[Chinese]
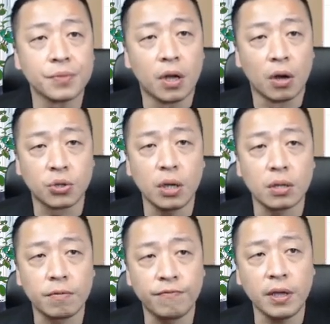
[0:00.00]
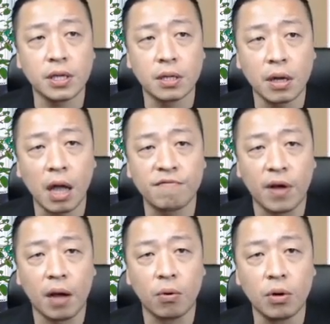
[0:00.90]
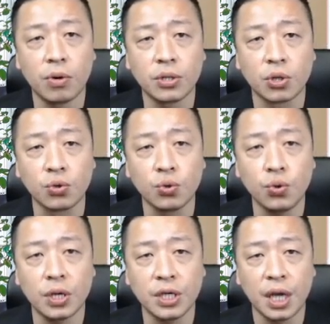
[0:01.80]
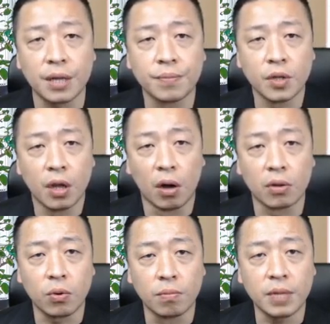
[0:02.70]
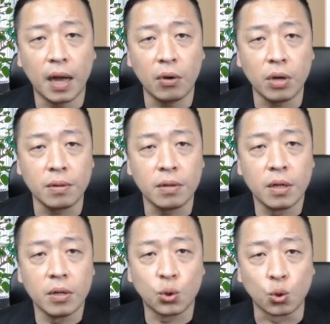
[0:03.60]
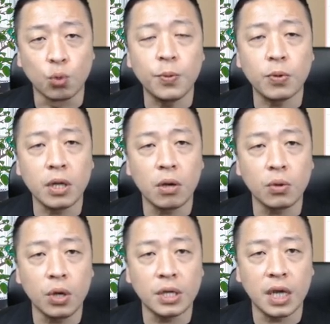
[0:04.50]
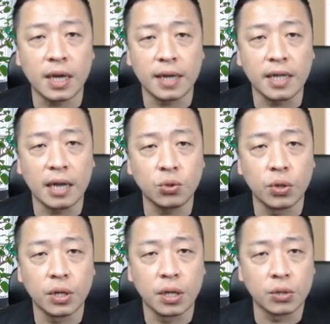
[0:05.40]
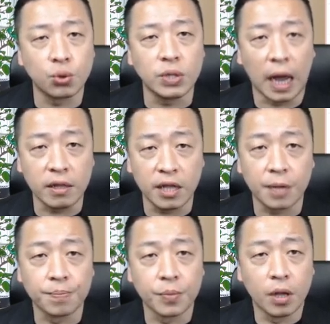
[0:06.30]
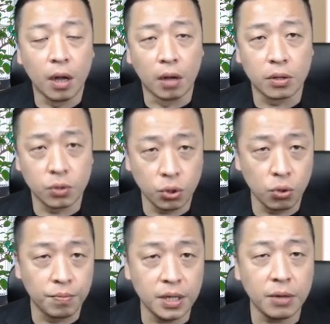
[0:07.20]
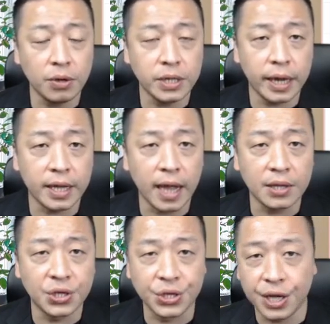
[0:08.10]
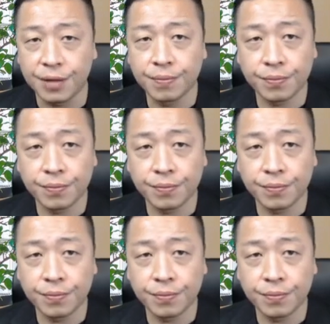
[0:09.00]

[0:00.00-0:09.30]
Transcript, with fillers: 好，所以飞杰的看法，我认为守住月线，哦，我们大概会逐步利用月线来当做一个出场点。哦，所以我明天会再给大家指令。